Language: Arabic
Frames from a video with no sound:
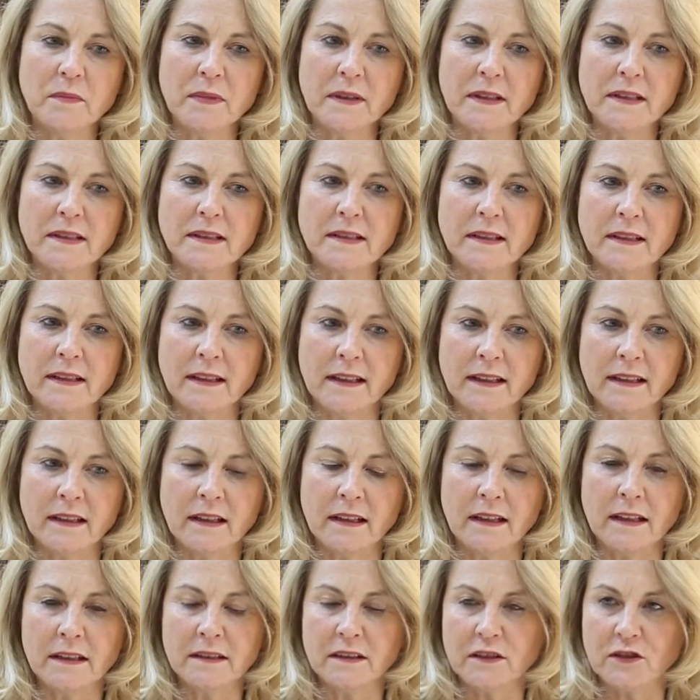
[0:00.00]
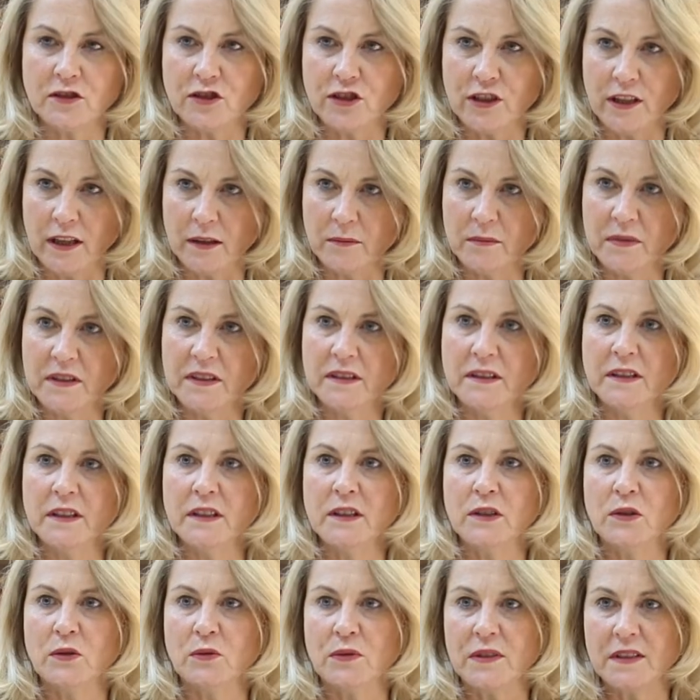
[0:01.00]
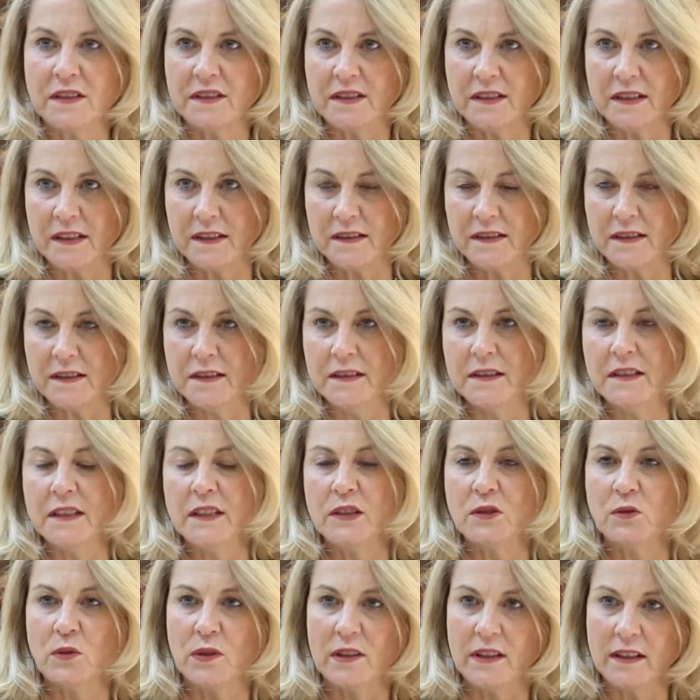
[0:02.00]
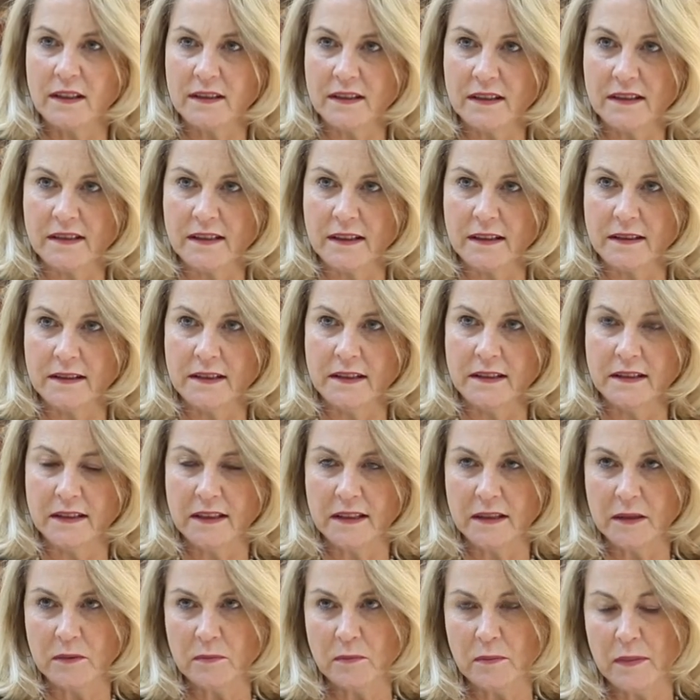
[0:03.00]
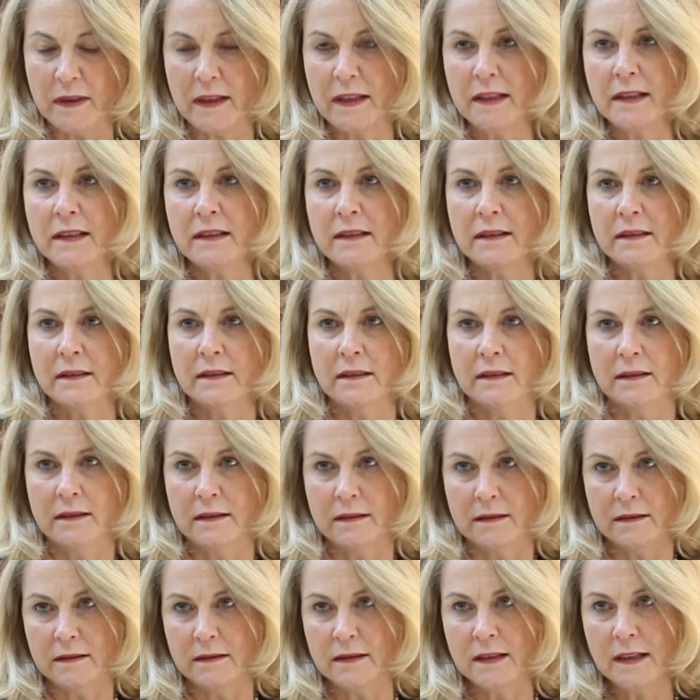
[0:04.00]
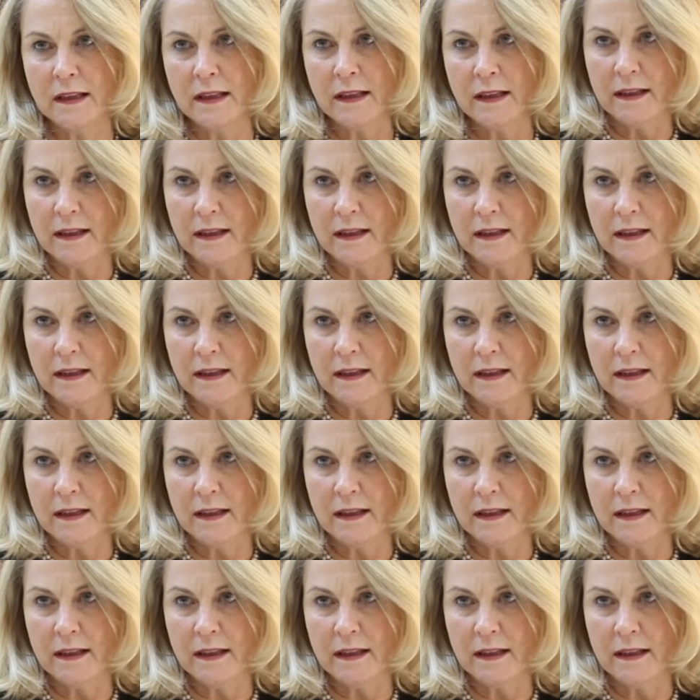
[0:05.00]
بس العلاقات الشعبية والسياسية والاقتصادية بين آه،